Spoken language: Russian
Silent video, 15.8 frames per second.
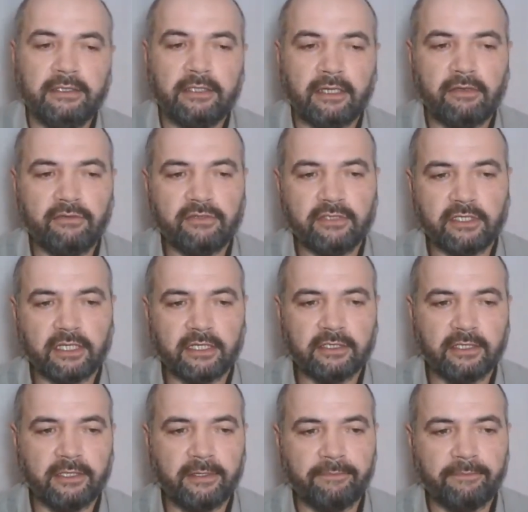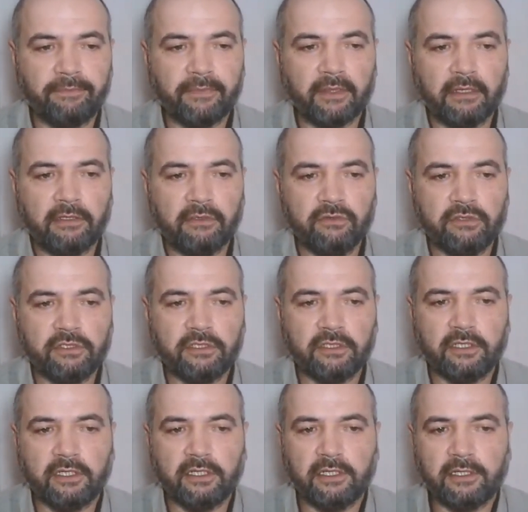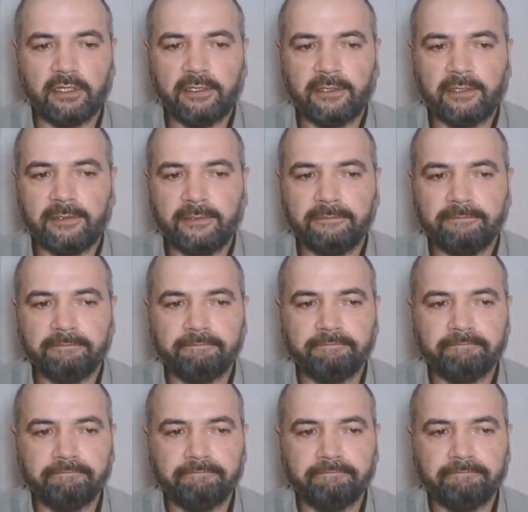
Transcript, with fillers: Нравится, когда люди, а,